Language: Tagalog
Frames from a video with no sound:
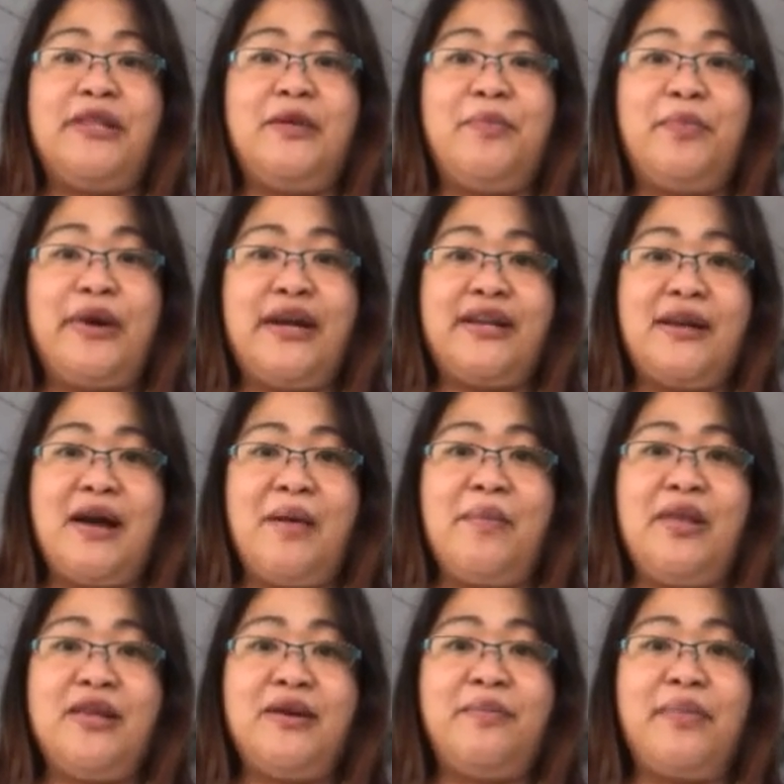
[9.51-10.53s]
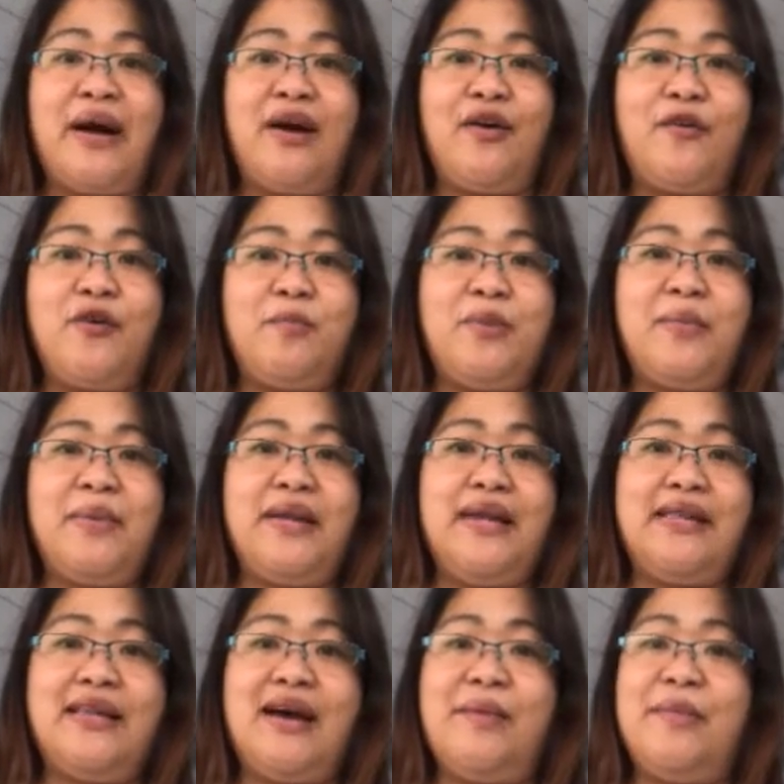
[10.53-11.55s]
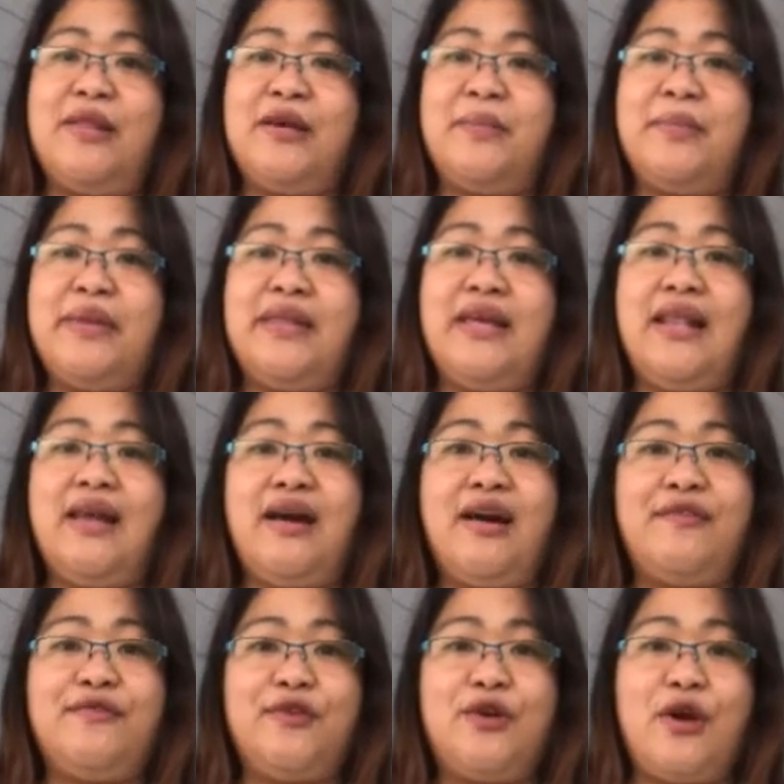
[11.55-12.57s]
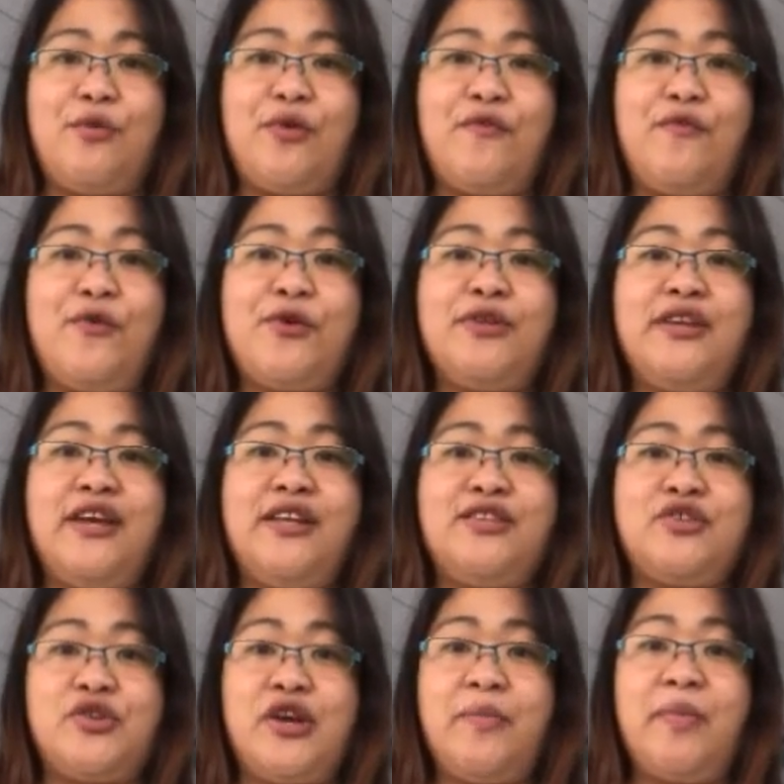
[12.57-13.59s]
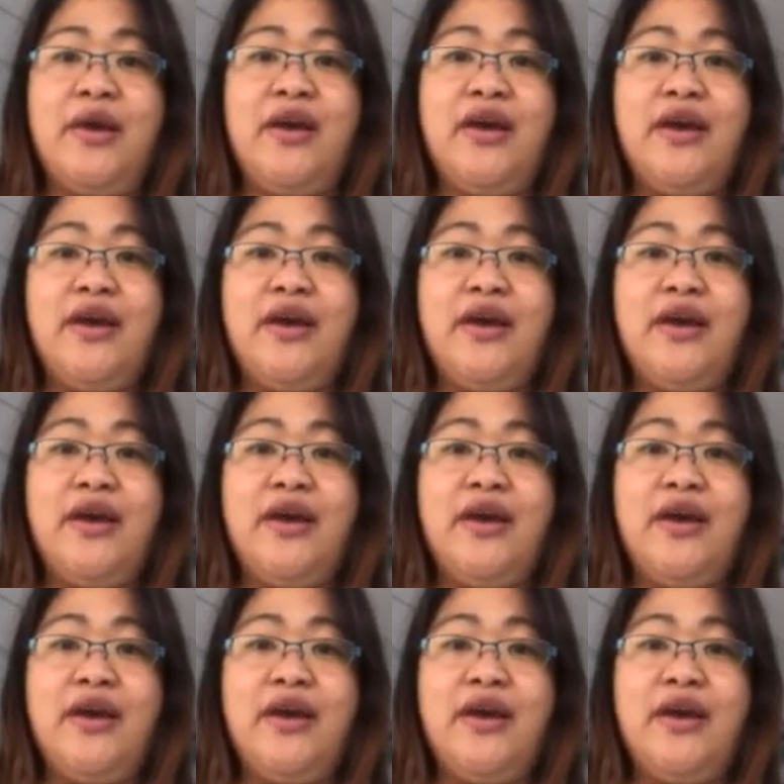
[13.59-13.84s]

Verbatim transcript: pa-depart na kami ng Bangkok, pabalik na kami ng Manila after our 4-day trip